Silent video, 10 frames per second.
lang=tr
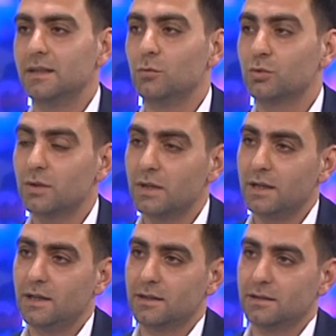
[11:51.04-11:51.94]
motorla
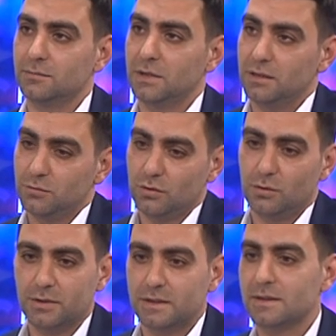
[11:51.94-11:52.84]
alakalı belli bir
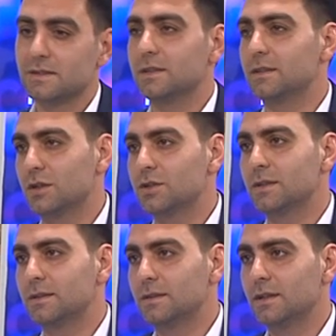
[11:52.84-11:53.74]
kilometrede sıkıntı
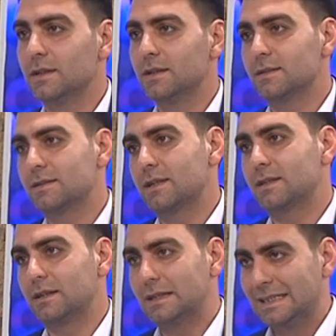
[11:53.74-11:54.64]
yaşadığında
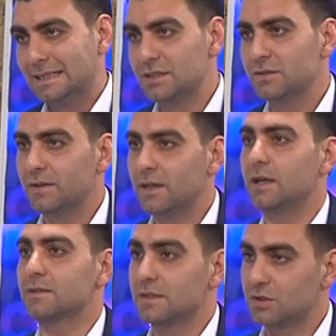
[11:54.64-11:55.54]
zaten galerici
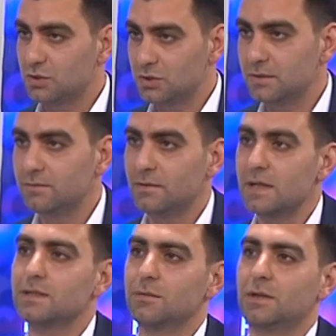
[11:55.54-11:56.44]
veya satıcının
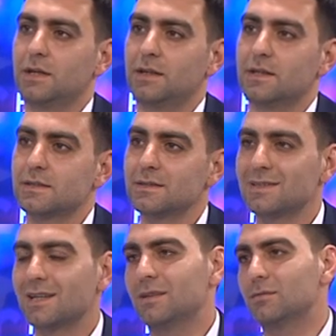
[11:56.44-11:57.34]
varsa bir hatası
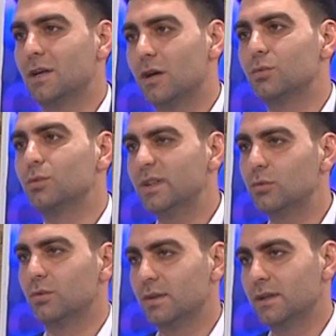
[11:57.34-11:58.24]
zaten kanuni
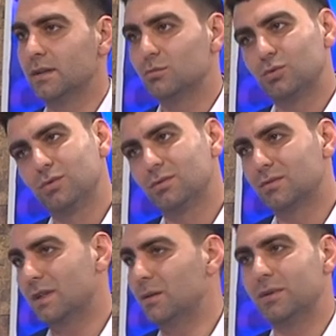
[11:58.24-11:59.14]
yolla bunu
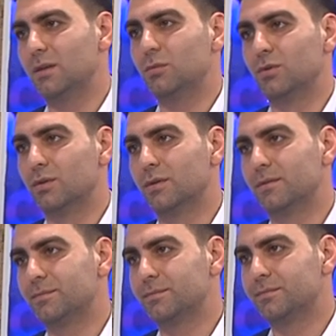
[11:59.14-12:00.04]
talep edebiliyor.
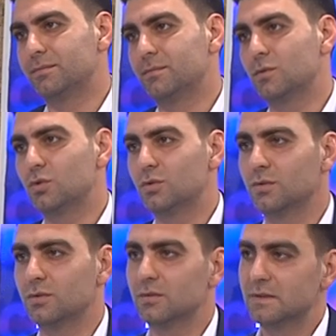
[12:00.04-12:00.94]
Hmm.
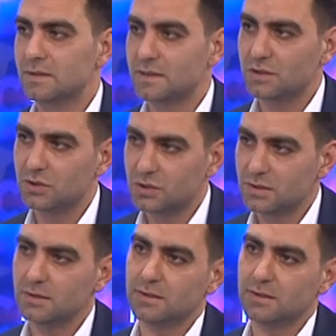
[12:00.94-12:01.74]
Çünkü satıcı